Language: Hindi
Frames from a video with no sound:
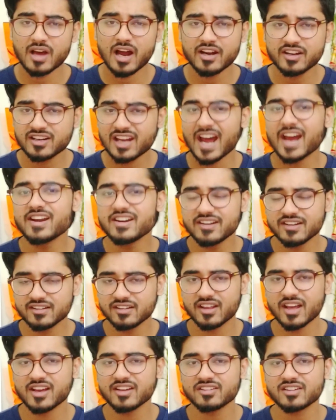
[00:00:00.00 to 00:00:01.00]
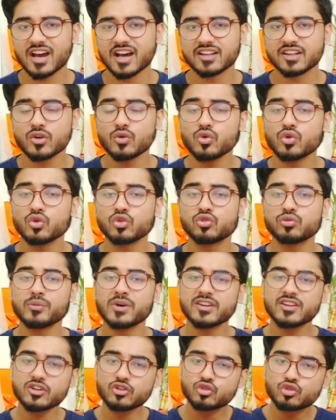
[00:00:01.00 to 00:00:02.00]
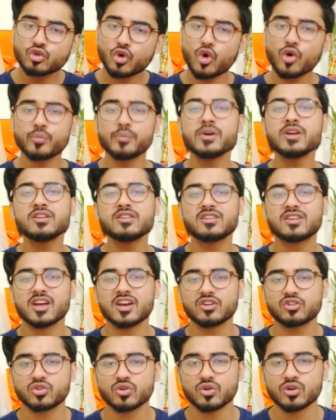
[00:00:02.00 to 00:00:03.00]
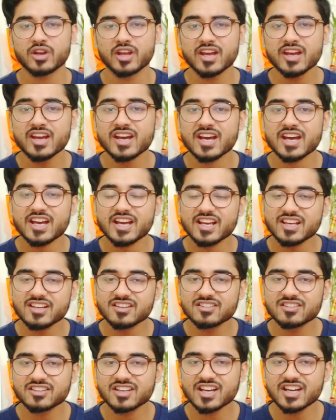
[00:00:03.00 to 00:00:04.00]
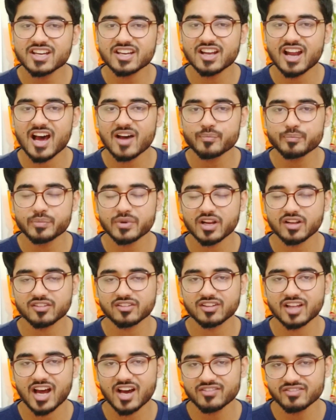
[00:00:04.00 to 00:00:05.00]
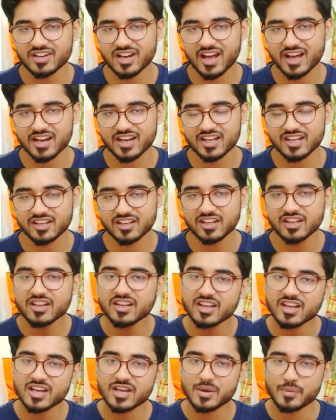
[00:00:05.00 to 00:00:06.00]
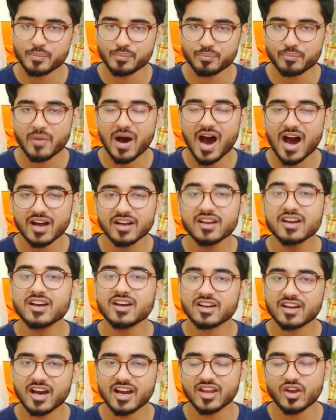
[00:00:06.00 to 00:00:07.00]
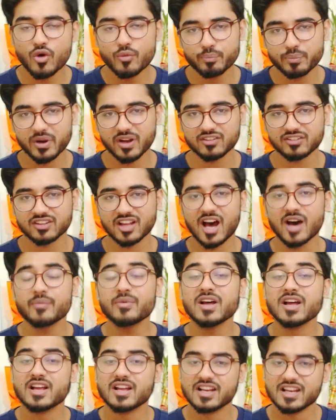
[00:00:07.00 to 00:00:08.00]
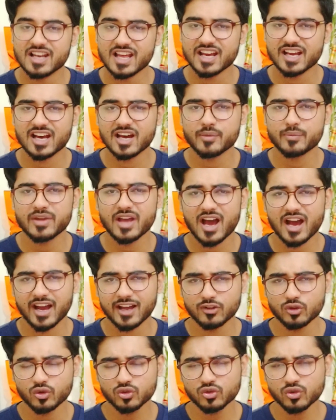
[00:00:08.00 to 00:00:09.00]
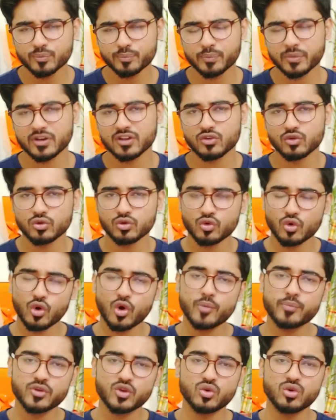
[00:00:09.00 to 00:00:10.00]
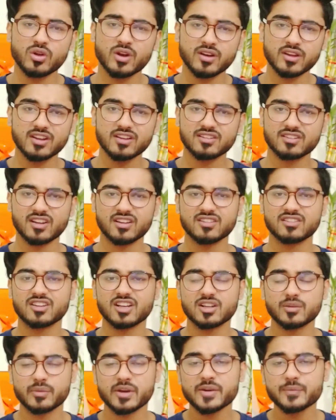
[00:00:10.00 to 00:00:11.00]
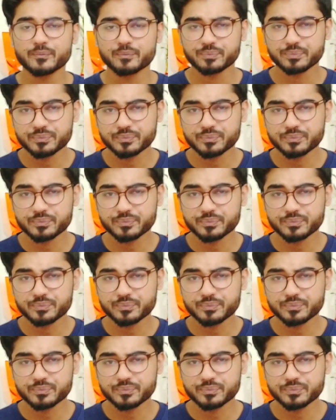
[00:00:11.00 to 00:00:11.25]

अट्ठाईस देश आते हैं उसमें से चौबीस देशों ने इसके खिलाफ प्रस्ताव लाने की मांग करी और प्रस्ताव लेकर भी आ गए दोस्तों यूरोप यूनियन की संसद में